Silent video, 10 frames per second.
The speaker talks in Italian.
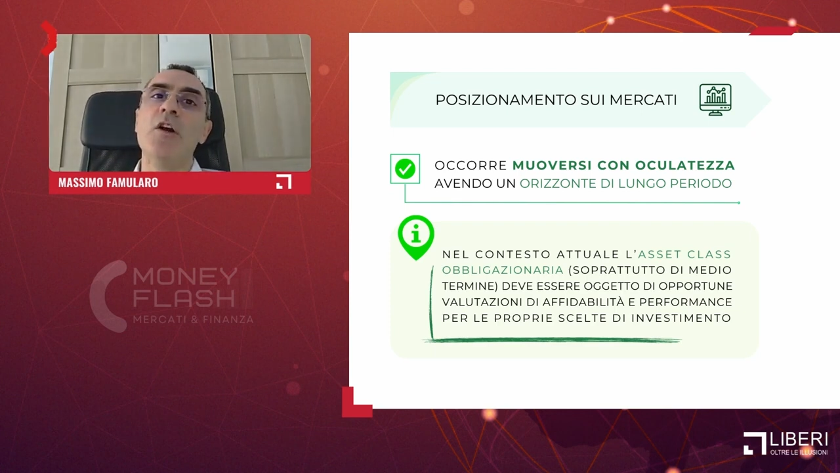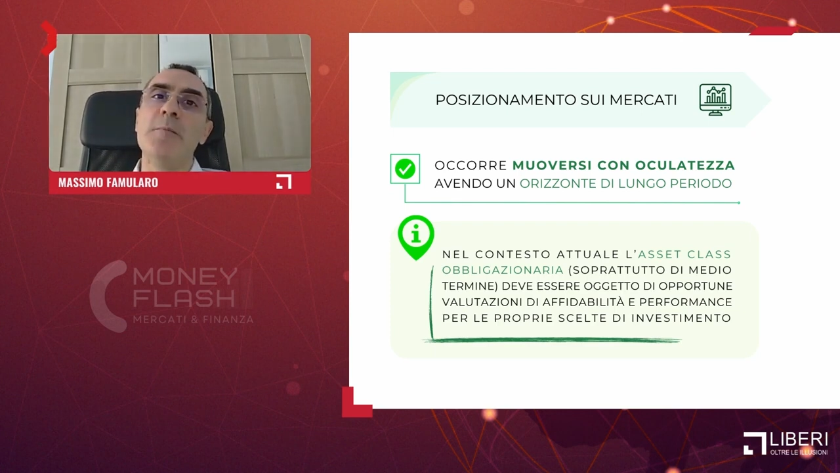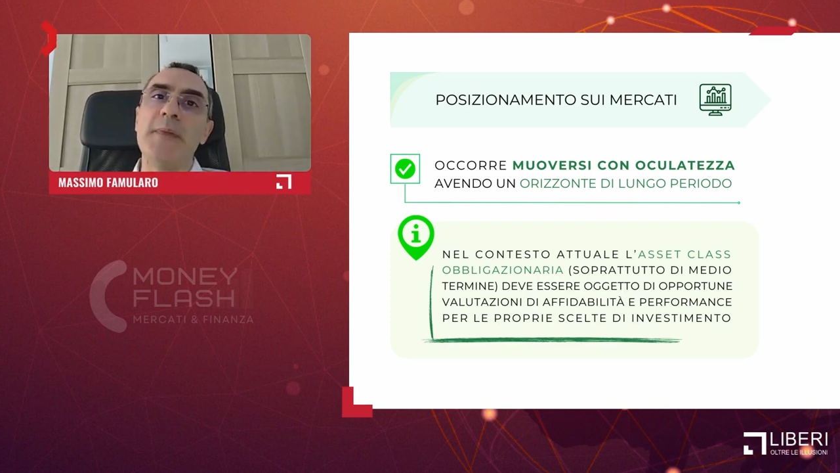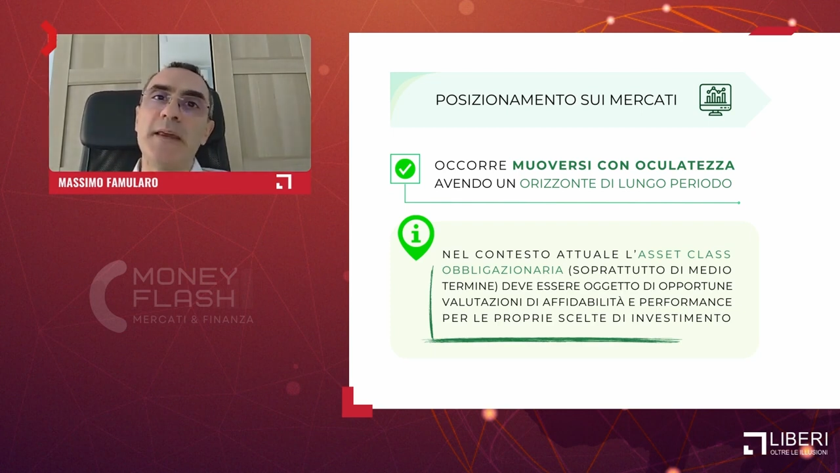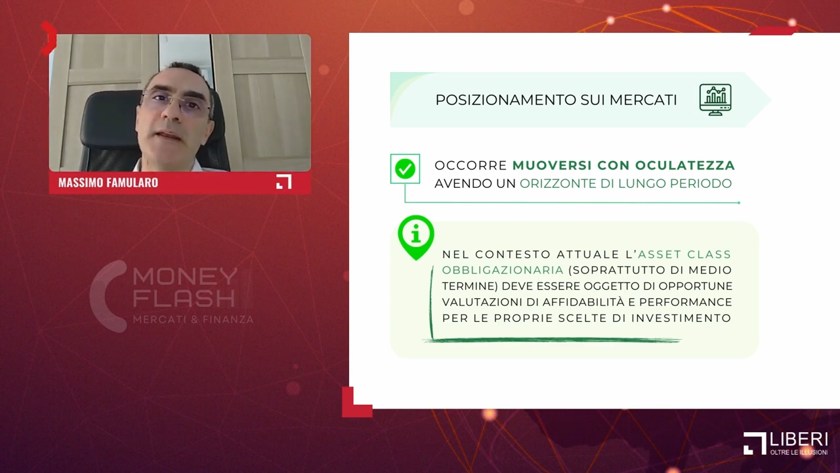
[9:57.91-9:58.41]

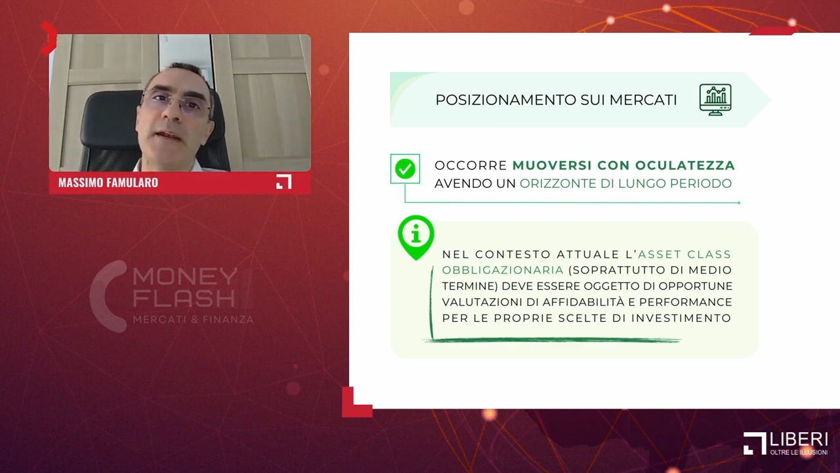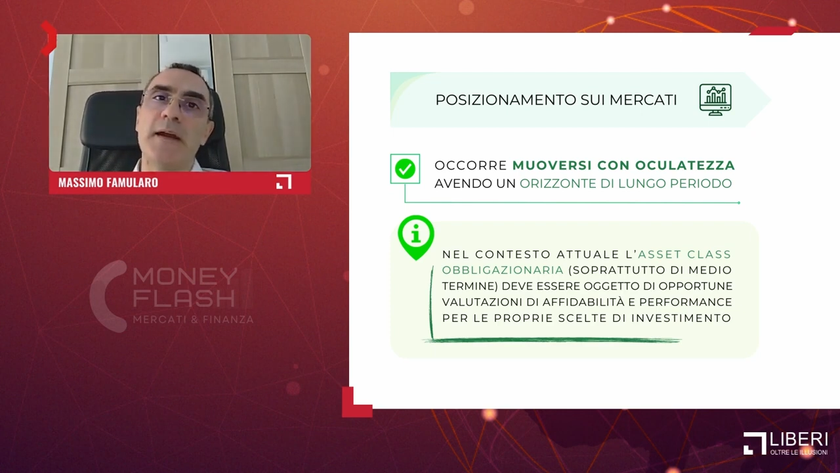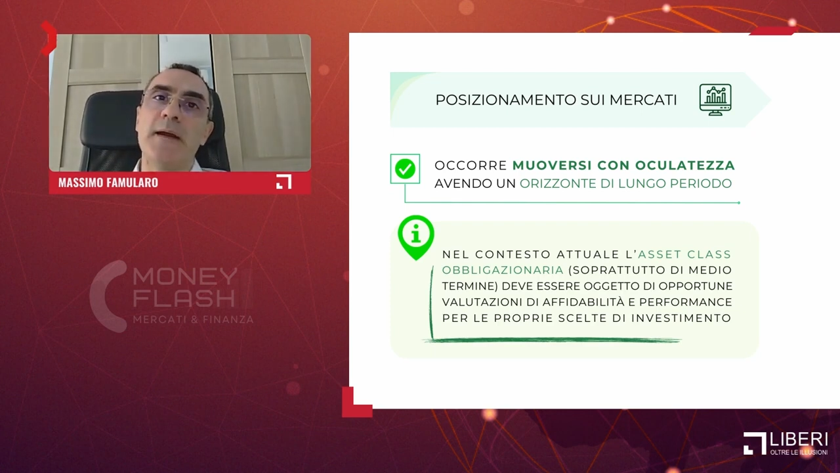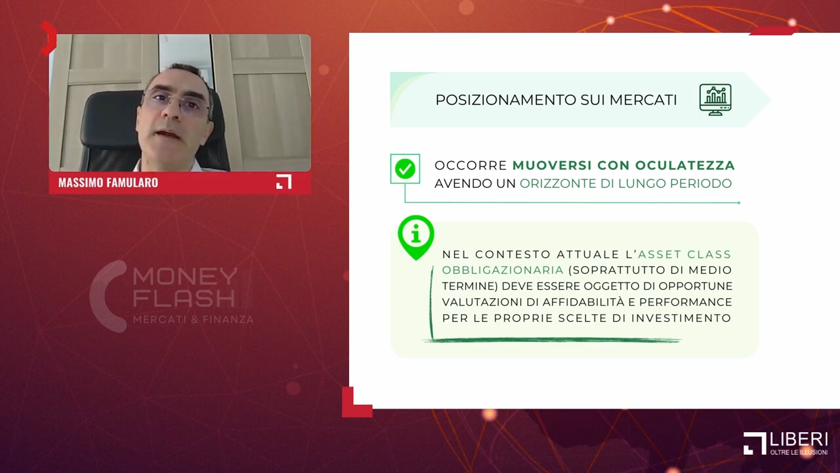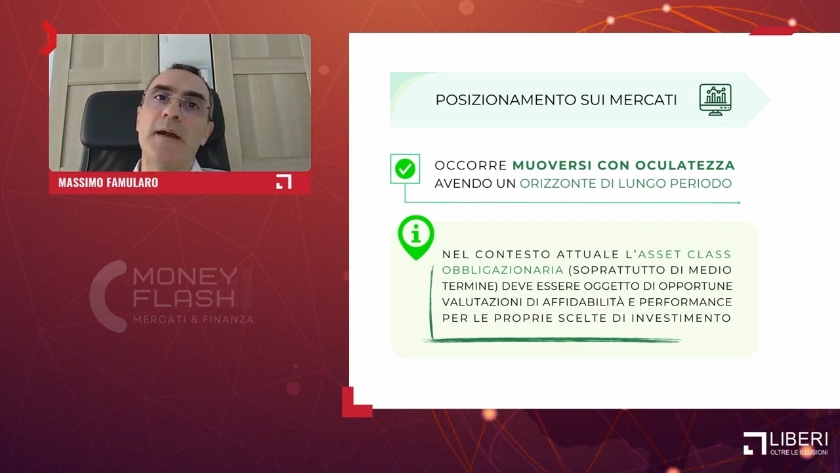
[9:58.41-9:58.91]
per
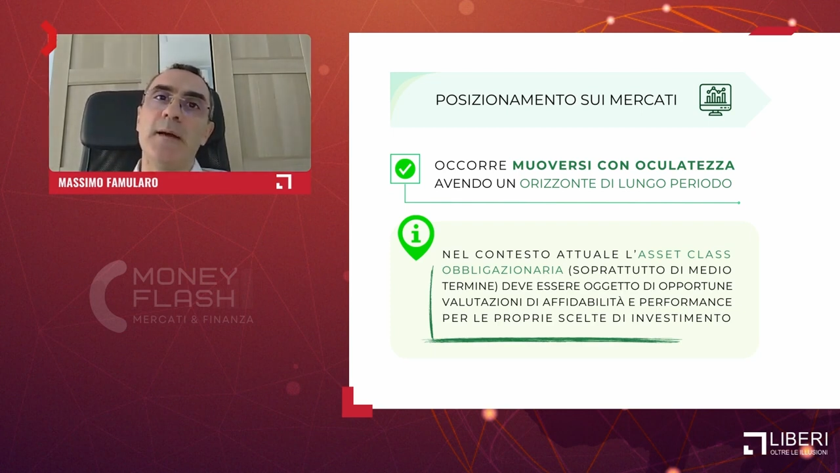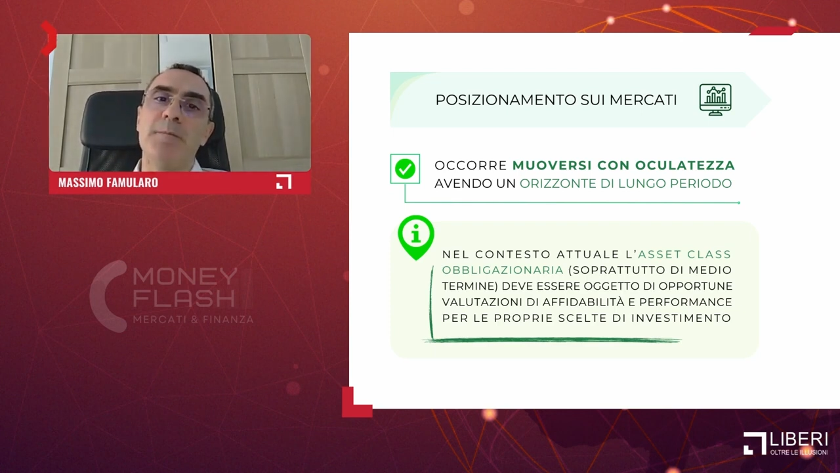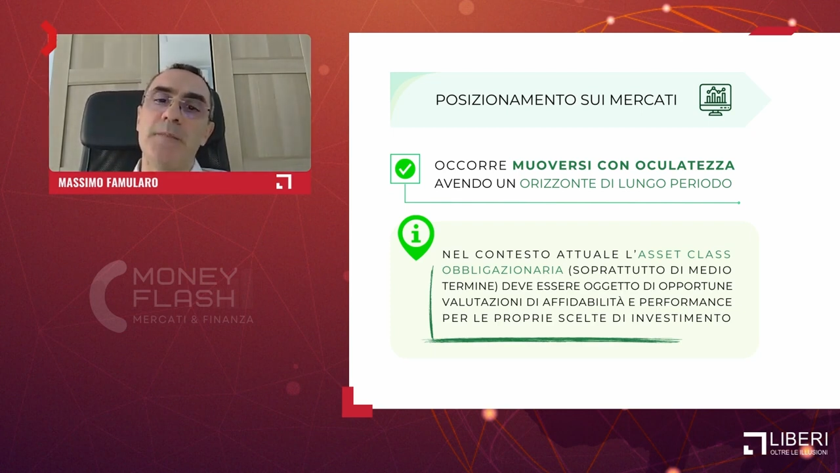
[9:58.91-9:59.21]
ehm,